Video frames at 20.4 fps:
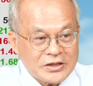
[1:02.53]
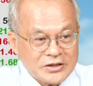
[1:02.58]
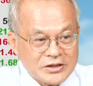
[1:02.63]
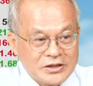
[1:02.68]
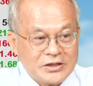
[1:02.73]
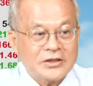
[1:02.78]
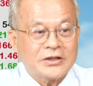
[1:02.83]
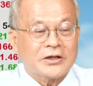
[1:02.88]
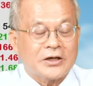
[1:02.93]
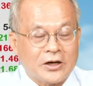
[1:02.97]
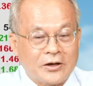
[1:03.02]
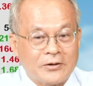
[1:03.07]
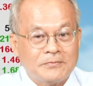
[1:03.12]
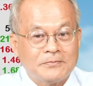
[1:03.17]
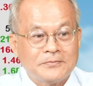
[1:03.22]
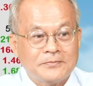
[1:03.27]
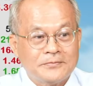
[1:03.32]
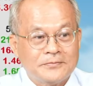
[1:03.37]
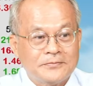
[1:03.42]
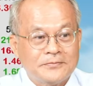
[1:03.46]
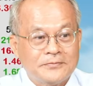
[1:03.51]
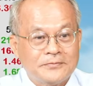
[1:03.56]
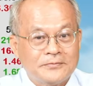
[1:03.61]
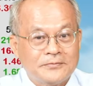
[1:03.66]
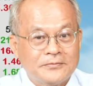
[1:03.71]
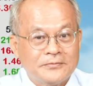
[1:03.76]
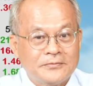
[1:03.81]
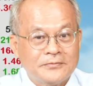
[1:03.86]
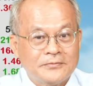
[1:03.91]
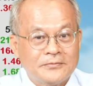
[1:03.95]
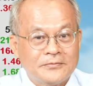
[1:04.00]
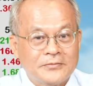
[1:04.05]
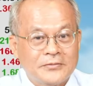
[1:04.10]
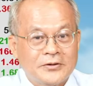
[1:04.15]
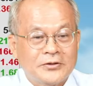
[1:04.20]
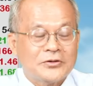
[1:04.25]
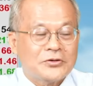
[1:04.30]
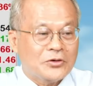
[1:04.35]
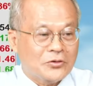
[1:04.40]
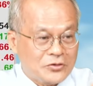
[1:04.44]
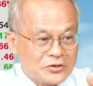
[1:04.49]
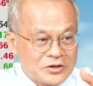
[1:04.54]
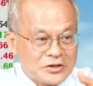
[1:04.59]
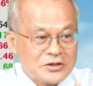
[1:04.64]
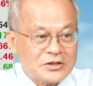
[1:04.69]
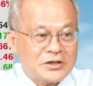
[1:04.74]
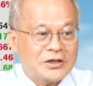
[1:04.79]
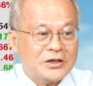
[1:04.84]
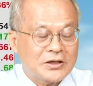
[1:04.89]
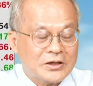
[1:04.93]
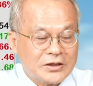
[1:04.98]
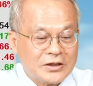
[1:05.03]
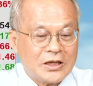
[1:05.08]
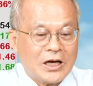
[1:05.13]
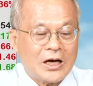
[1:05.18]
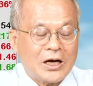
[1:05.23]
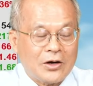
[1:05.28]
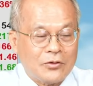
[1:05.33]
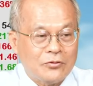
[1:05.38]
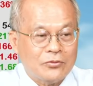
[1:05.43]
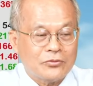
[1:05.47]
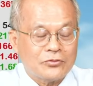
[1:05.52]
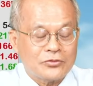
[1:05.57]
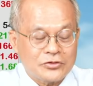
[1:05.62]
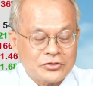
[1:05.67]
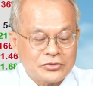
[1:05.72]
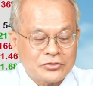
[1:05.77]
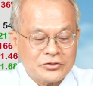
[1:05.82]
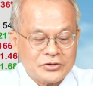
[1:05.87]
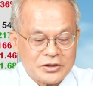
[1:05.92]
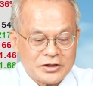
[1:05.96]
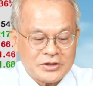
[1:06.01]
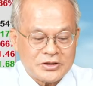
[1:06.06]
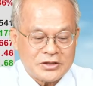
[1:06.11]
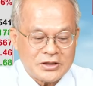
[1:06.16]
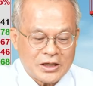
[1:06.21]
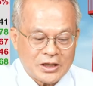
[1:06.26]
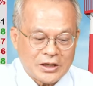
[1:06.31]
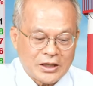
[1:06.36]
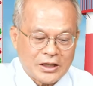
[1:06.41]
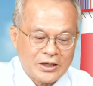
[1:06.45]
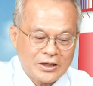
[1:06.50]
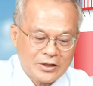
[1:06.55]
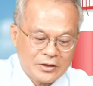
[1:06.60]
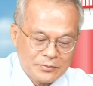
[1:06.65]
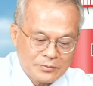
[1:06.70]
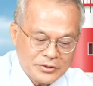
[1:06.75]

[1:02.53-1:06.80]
绩的哦，都已经大幅修正下来。